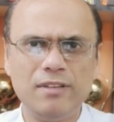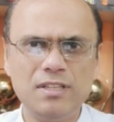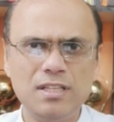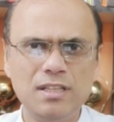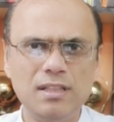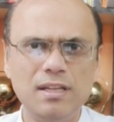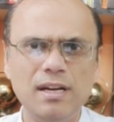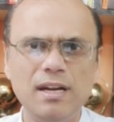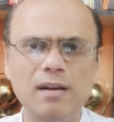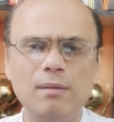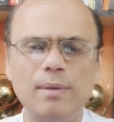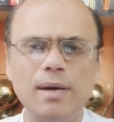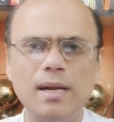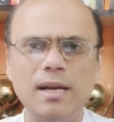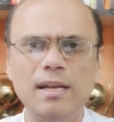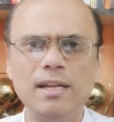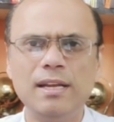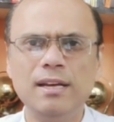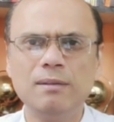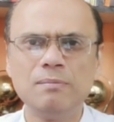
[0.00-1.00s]
विचित्र है
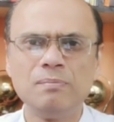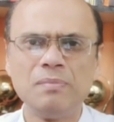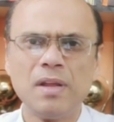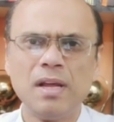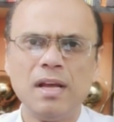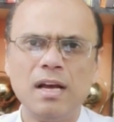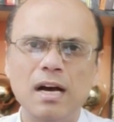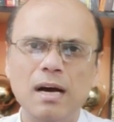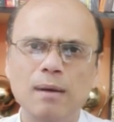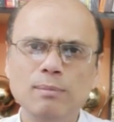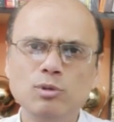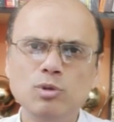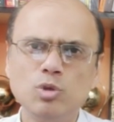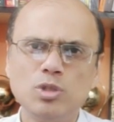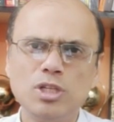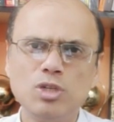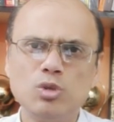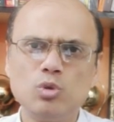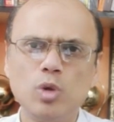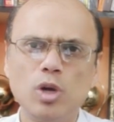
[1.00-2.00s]
हमारे लिए
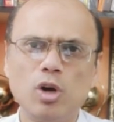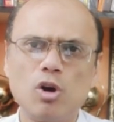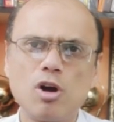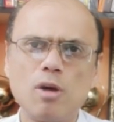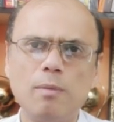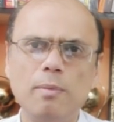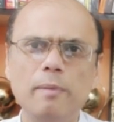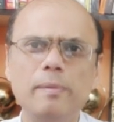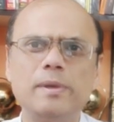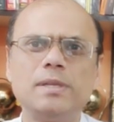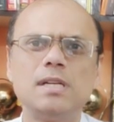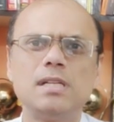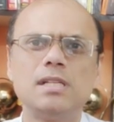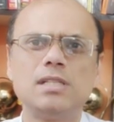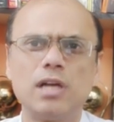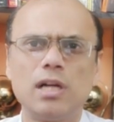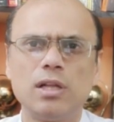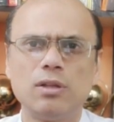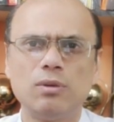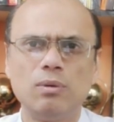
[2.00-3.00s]
हम सोचते हैं सूर्य को कभी
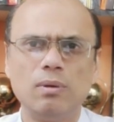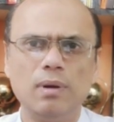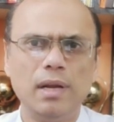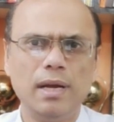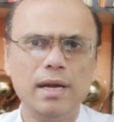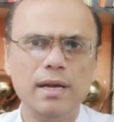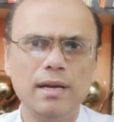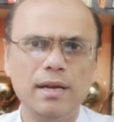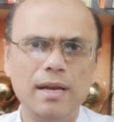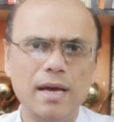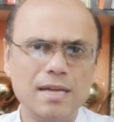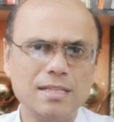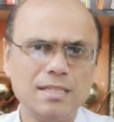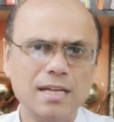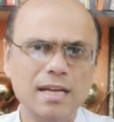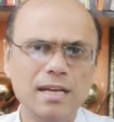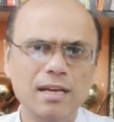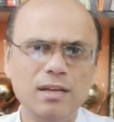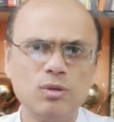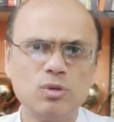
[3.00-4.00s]
भी जल चढ़ा दो लेकिन
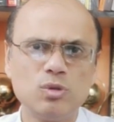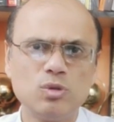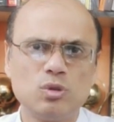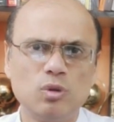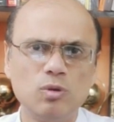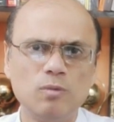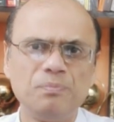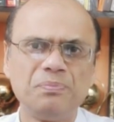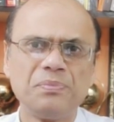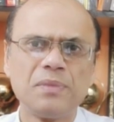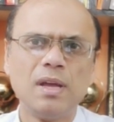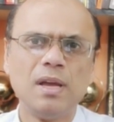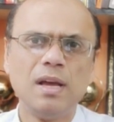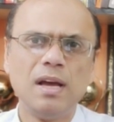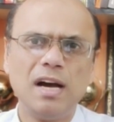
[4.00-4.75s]
ऐसा नहीं है दोस्तों